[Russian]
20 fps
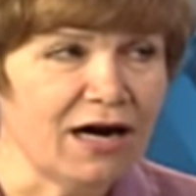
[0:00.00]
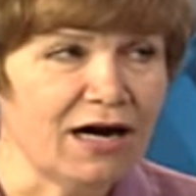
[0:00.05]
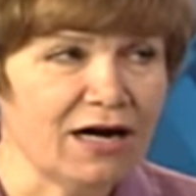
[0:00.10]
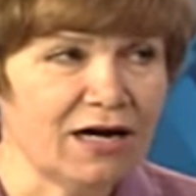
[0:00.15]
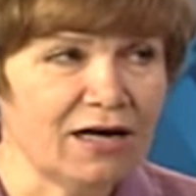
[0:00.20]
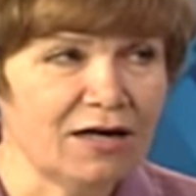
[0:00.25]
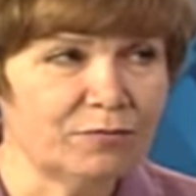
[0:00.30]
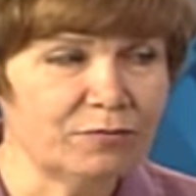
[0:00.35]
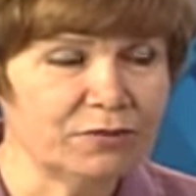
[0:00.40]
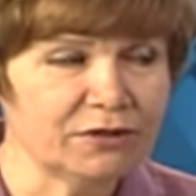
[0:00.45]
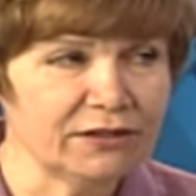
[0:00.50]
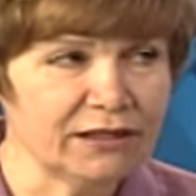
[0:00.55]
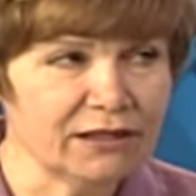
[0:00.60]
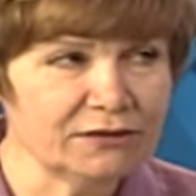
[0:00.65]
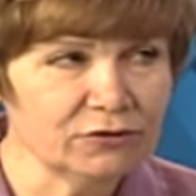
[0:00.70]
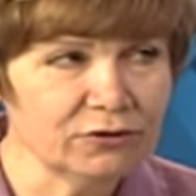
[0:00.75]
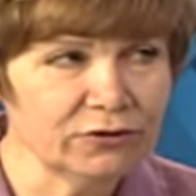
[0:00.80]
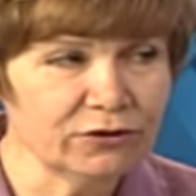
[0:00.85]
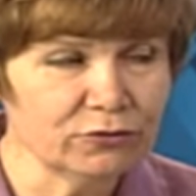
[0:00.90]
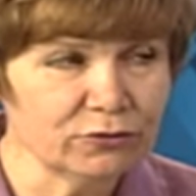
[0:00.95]
а
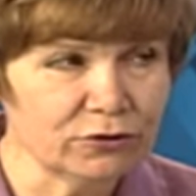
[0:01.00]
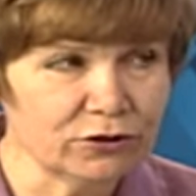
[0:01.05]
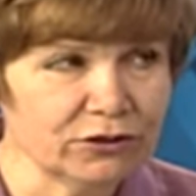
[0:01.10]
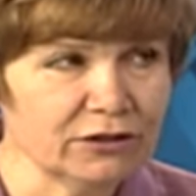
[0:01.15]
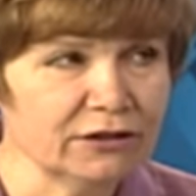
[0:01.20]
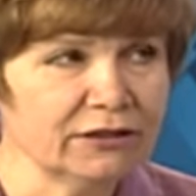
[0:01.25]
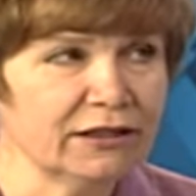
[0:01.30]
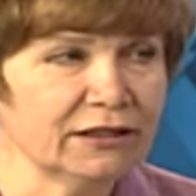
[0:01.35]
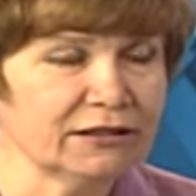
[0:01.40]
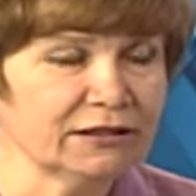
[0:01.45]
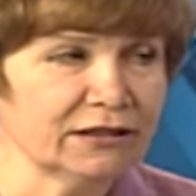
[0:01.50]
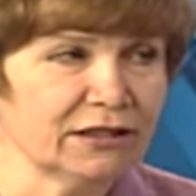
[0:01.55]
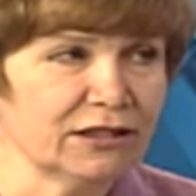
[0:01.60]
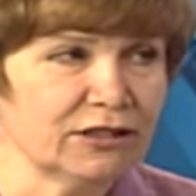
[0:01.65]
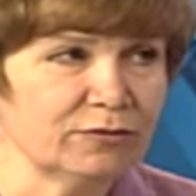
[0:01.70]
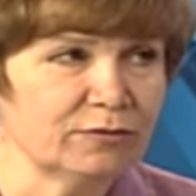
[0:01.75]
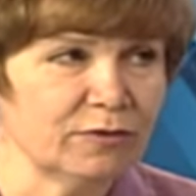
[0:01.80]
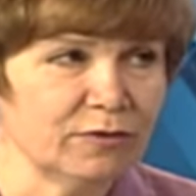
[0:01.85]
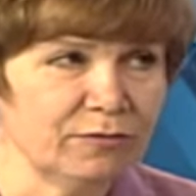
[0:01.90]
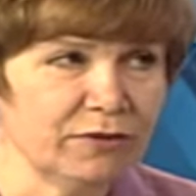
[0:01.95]
патология уже, так
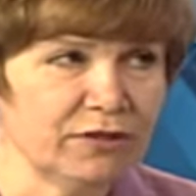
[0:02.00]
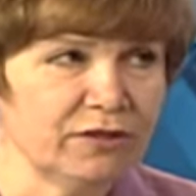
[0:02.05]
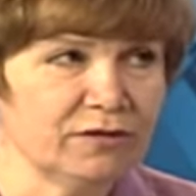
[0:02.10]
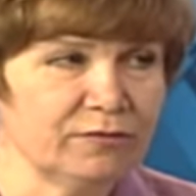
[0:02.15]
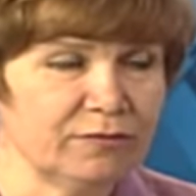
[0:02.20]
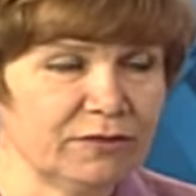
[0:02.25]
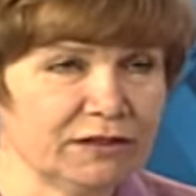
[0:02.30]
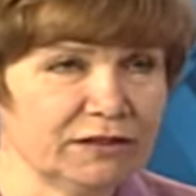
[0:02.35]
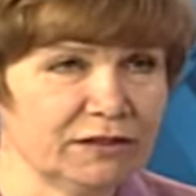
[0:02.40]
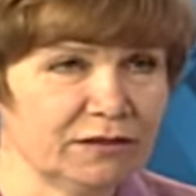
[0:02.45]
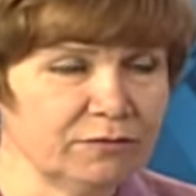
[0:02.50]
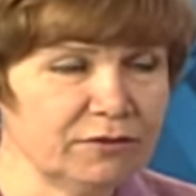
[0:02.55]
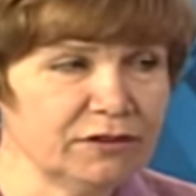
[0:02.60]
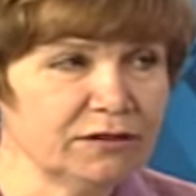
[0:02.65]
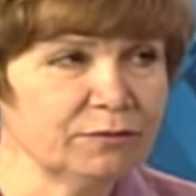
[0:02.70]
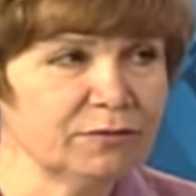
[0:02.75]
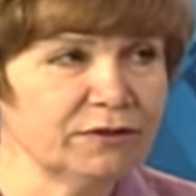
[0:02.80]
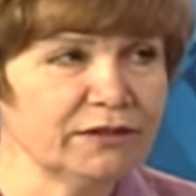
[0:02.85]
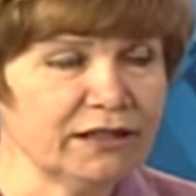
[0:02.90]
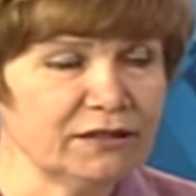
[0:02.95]
скажем, имеет место
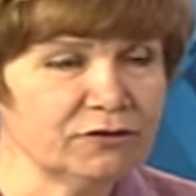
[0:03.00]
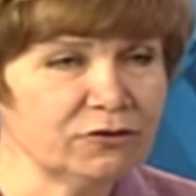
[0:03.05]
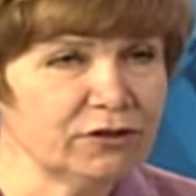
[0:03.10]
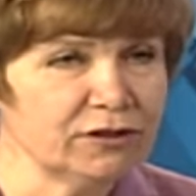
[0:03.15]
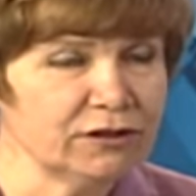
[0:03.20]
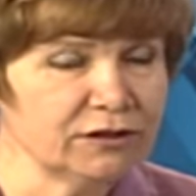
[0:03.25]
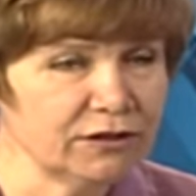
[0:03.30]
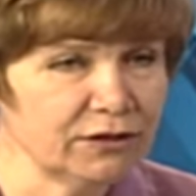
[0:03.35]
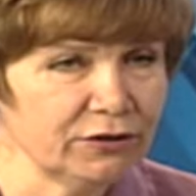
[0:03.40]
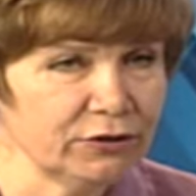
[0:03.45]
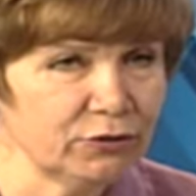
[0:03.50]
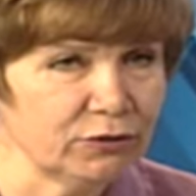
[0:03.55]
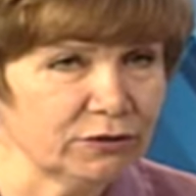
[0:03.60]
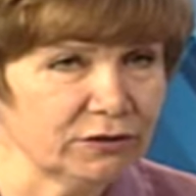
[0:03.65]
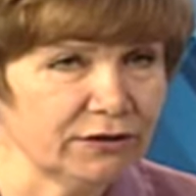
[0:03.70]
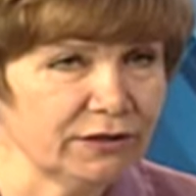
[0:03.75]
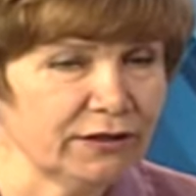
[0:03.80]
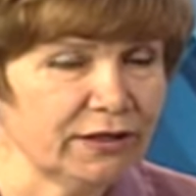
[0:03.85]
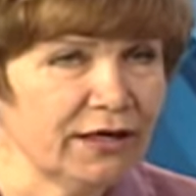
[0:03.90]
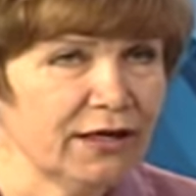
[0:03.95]
быть, и патология
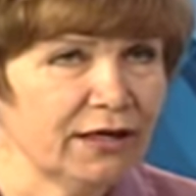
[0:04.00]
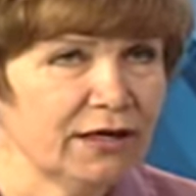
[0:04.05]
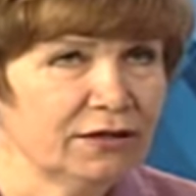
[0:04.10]
серьезная.